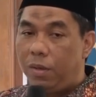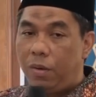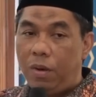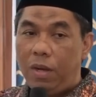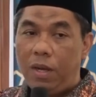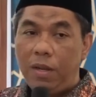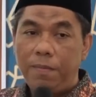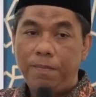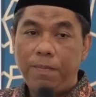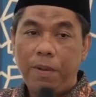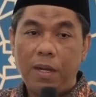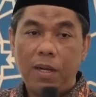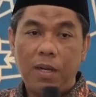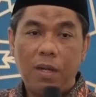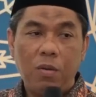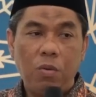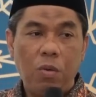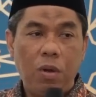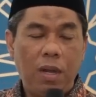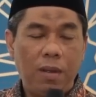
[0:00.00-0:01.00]
oleh
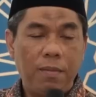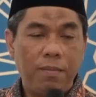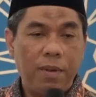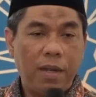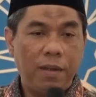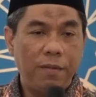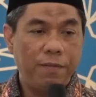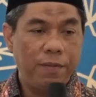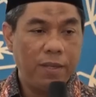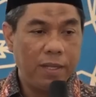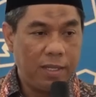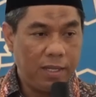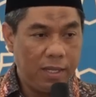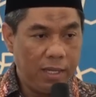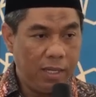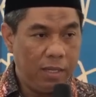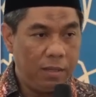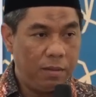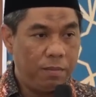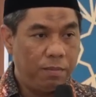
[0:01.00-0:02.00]
para ulama
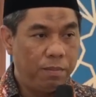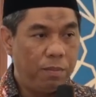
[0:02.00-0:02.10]
fikih